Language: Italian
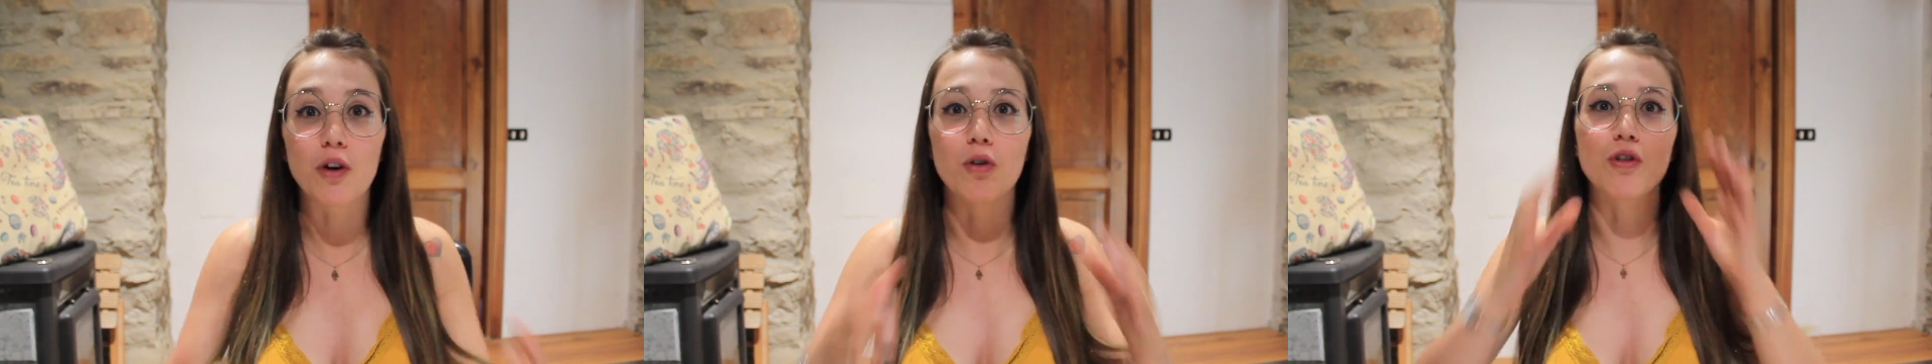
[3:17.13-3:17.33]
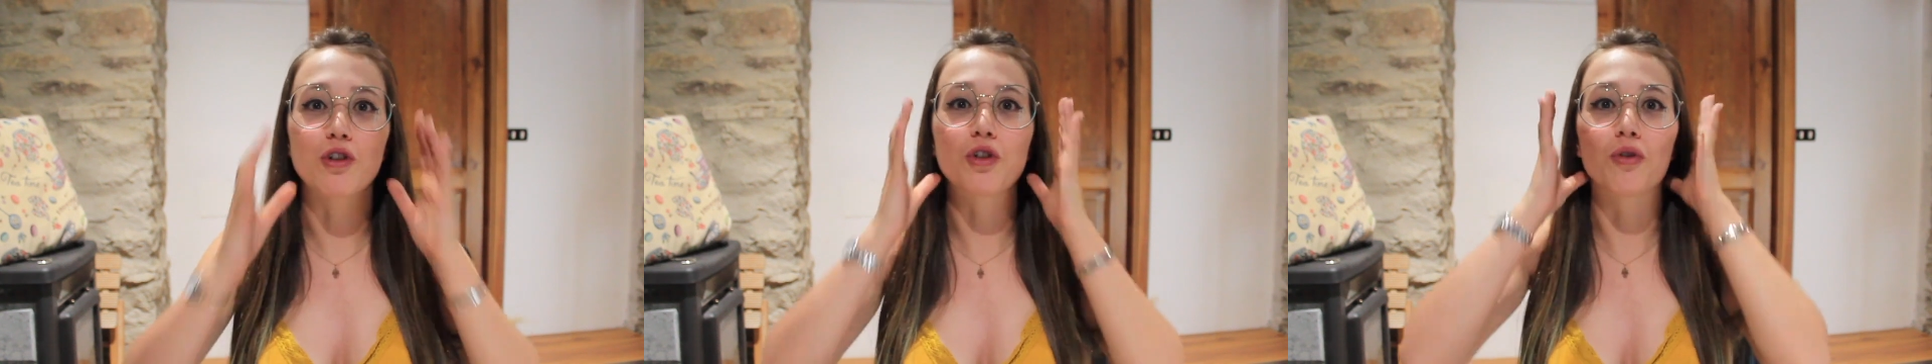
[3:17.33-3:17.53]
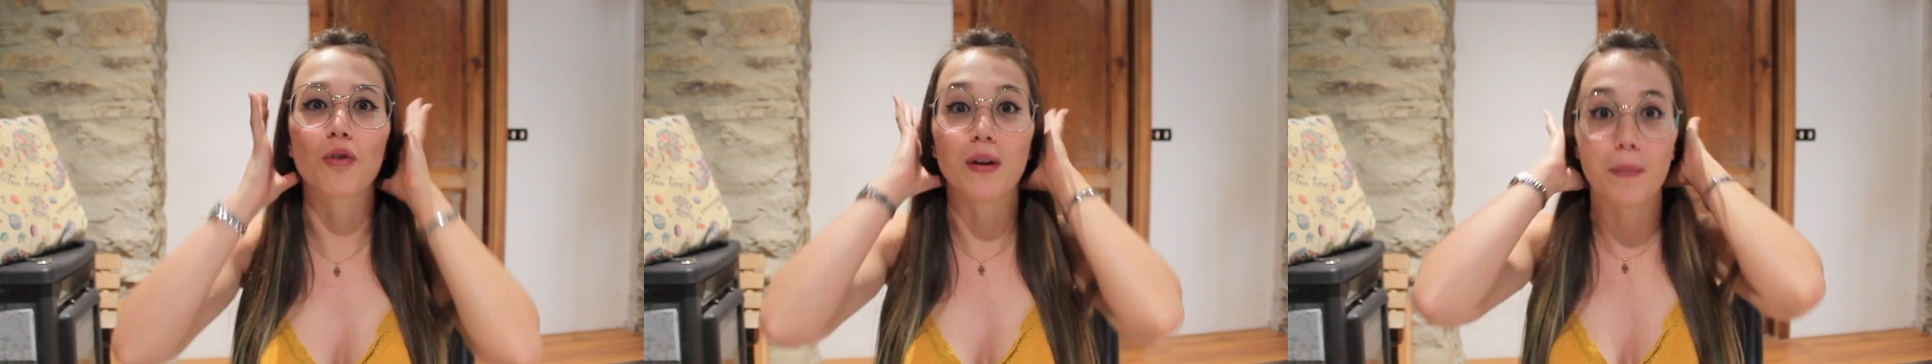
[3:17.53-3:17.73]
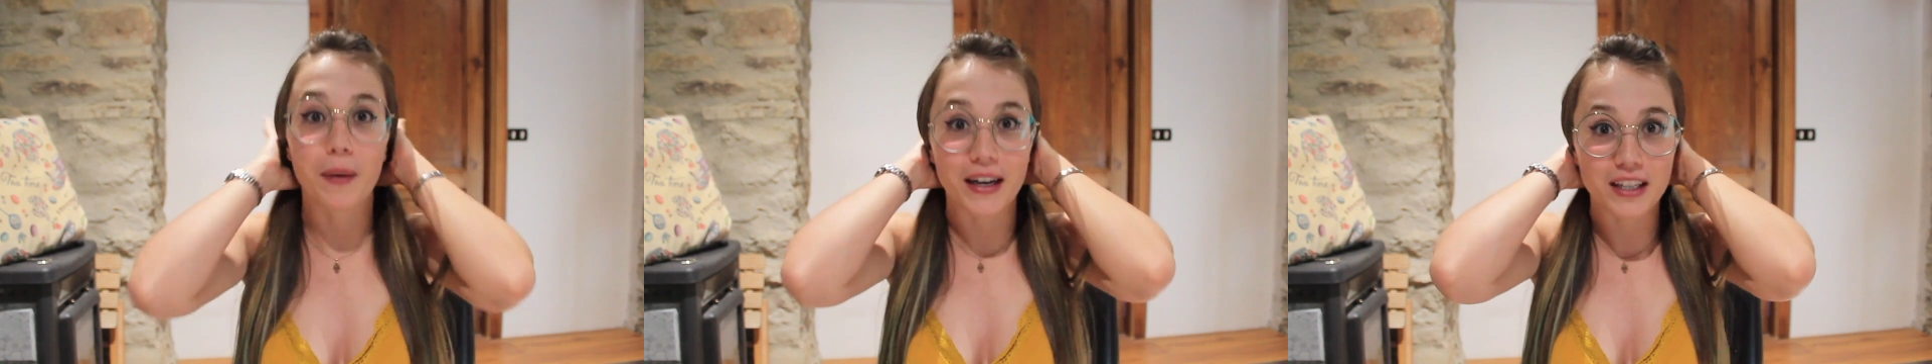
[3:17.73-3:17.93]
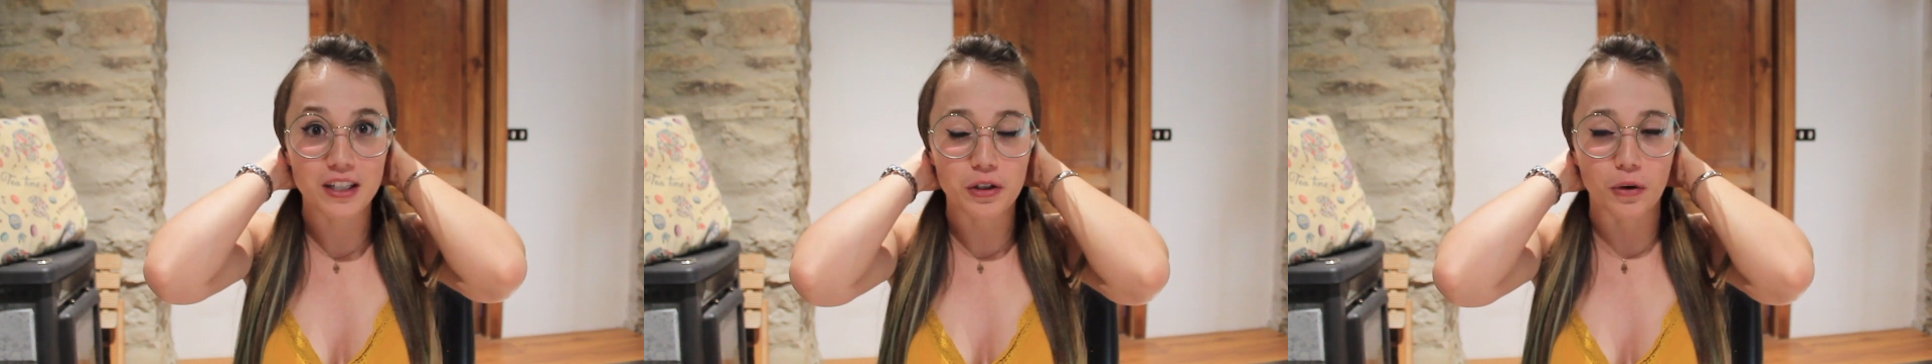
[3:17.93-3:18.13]
conosciuto di
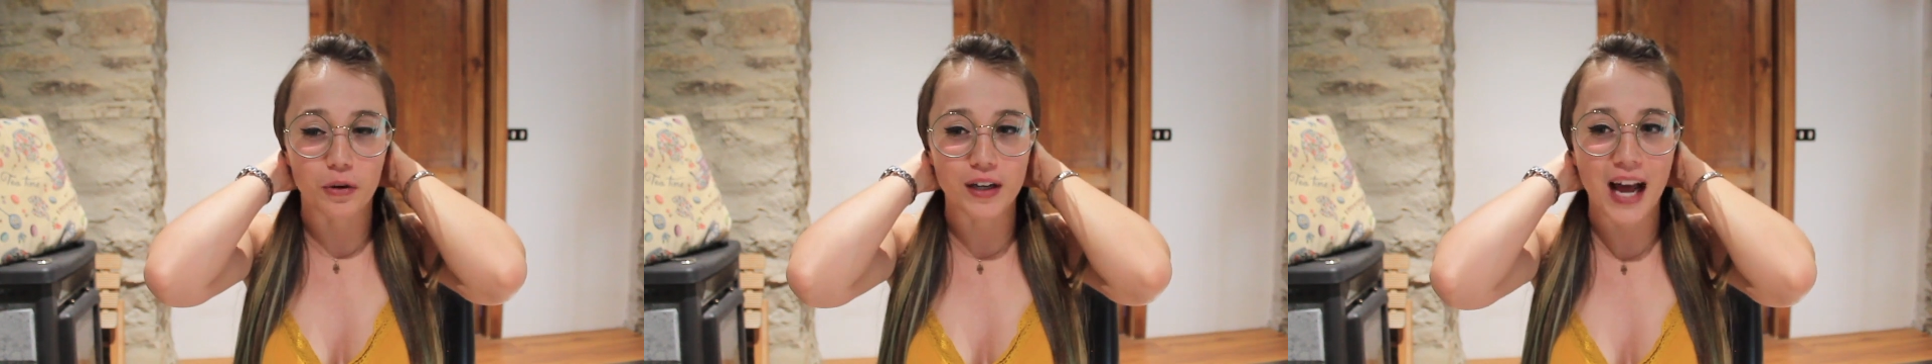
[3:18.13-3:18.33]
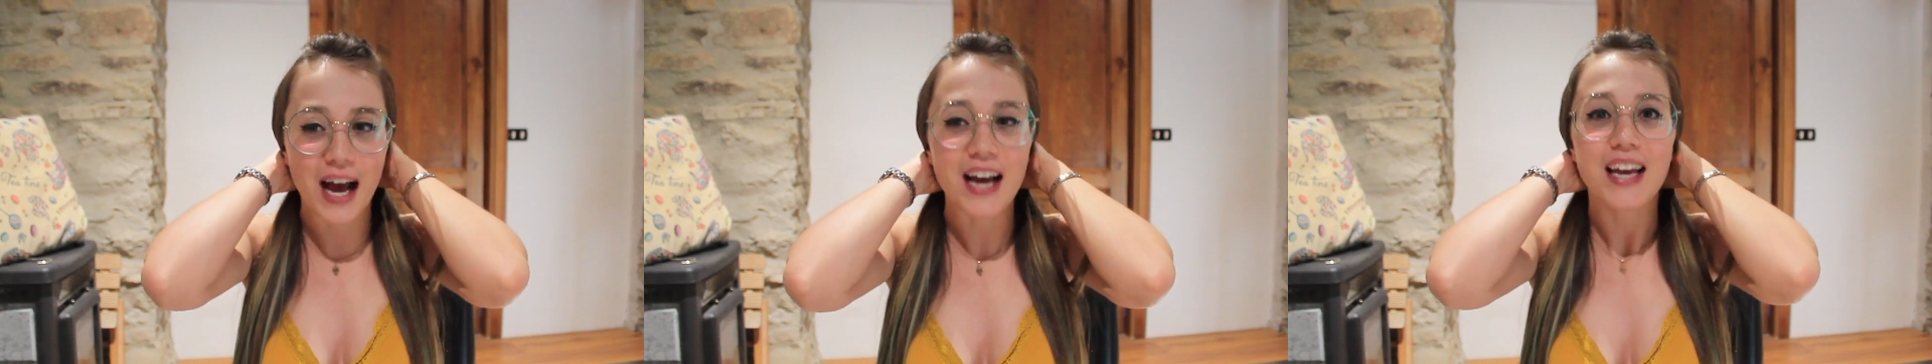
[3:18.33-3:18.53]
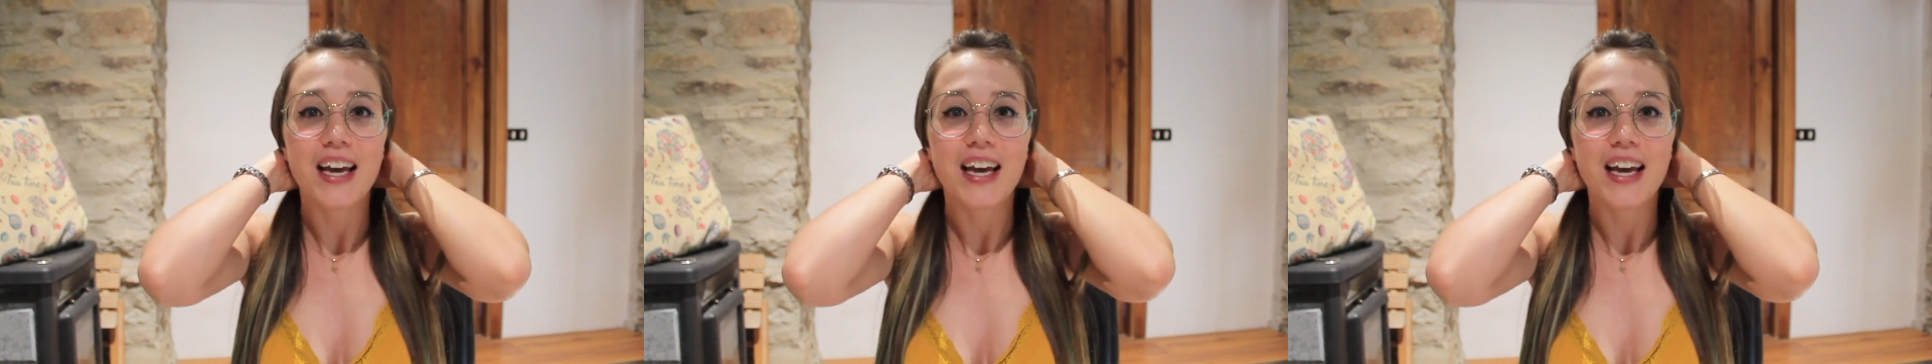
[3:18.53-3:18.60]
persona